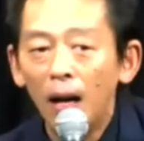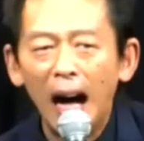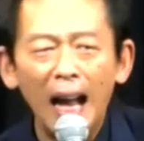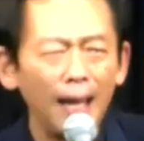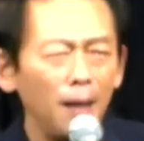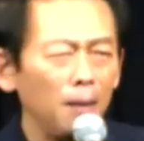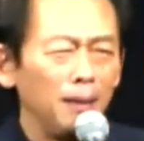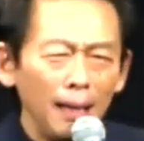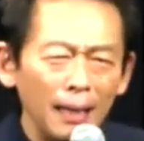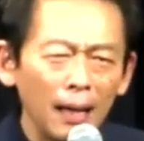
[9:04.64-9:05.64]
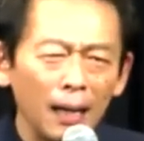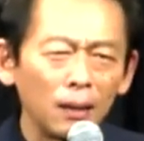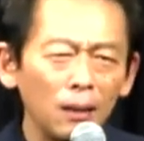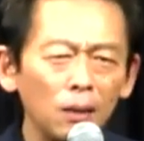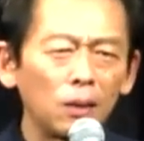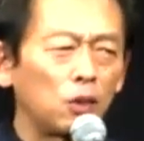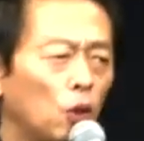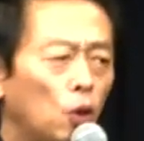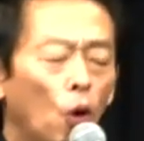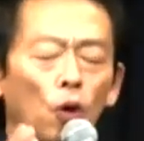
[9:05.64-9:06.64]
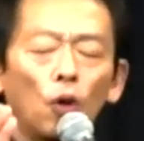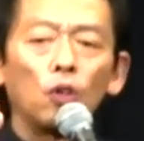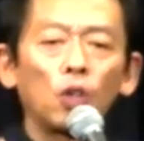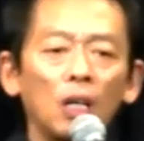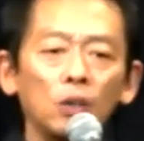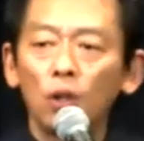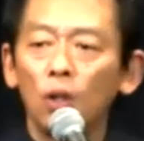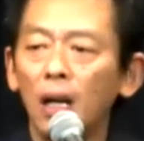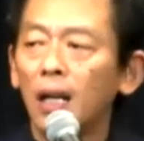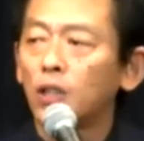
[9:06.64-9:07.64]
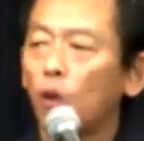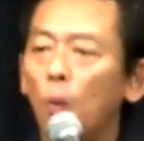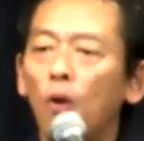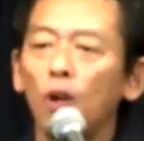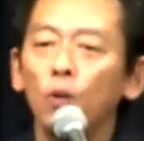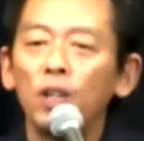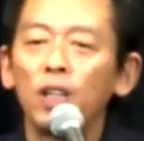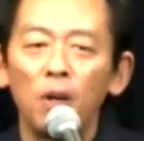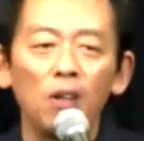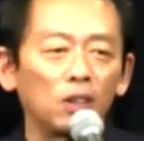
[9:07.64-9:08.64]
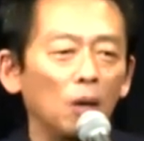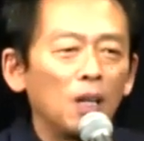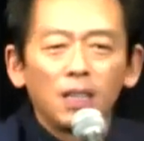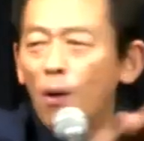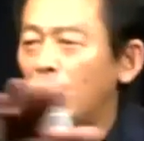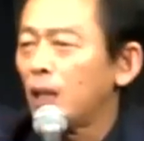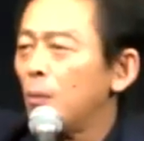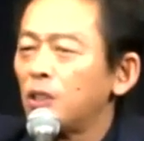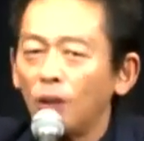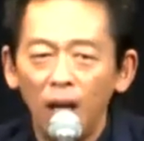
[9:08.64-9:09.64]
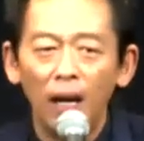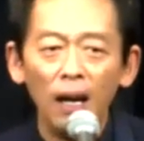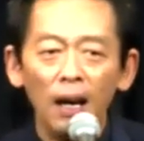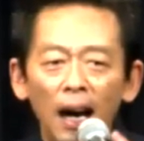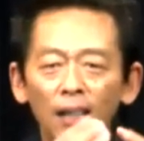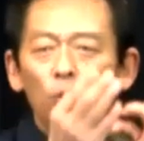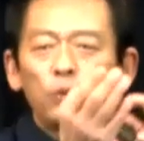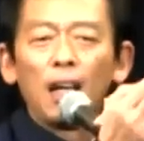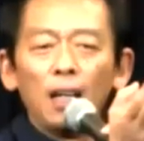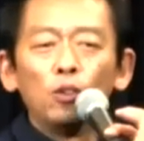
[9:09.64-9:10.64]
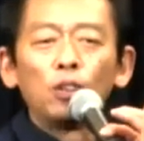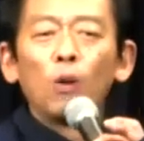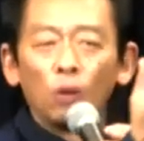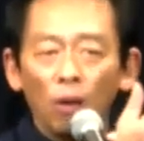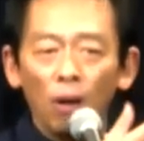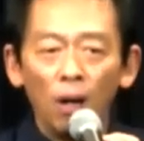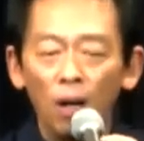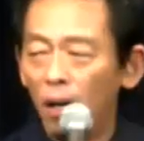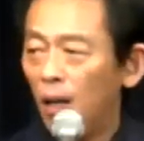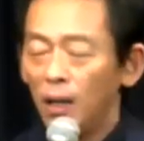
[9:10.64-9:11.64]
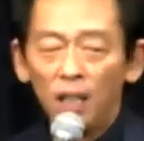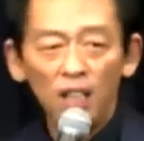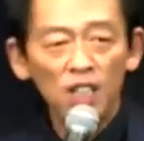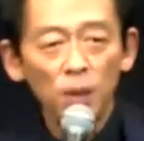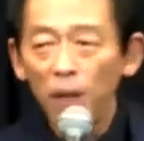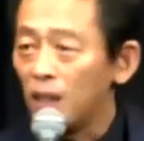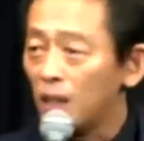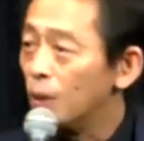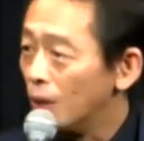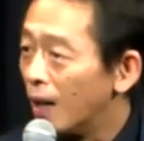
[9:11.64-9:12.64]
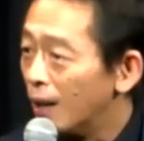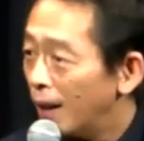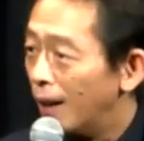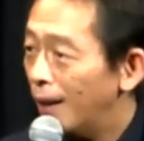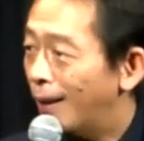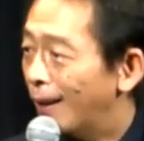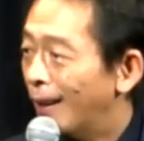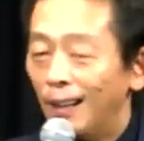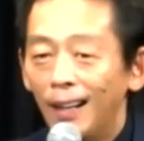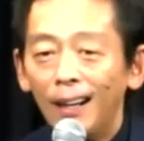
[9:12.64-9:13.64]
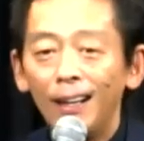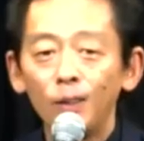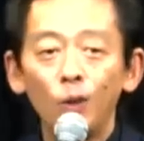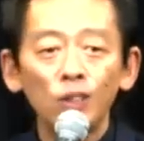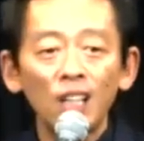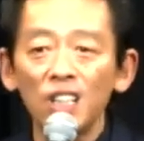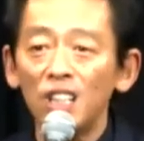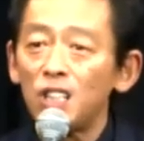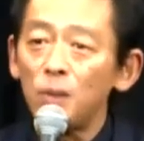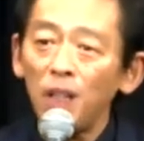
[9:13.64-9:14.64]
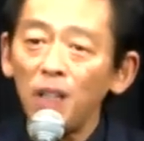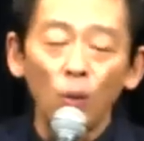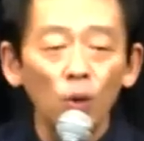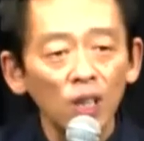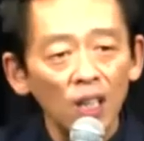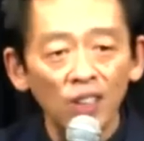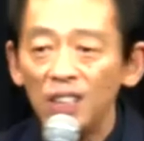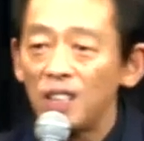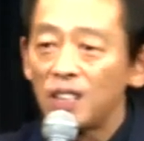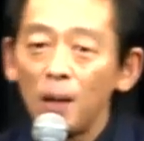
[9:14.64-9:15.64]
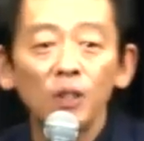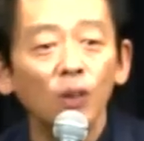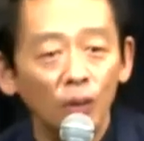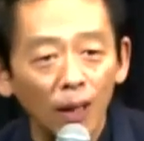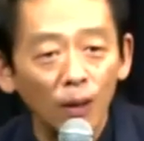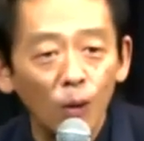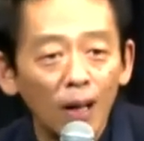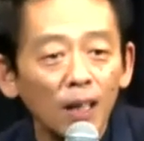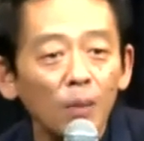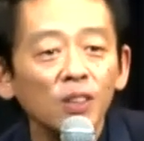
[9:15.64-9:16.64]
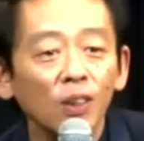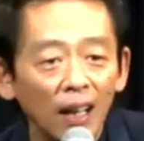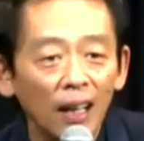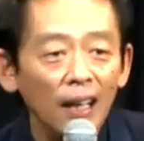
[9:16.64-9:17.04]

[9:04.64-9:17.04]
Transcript: あれね、なんかちょっと東京の人からするとなんかちょっとおもろい雰囲気で見えるんですけど、皆さん分かってありますよね。あの2人が言ってること。1ミリですよね、あれね。あの大阪人1ミリと大阪人は全然違いますよね。これ分かってありますよね。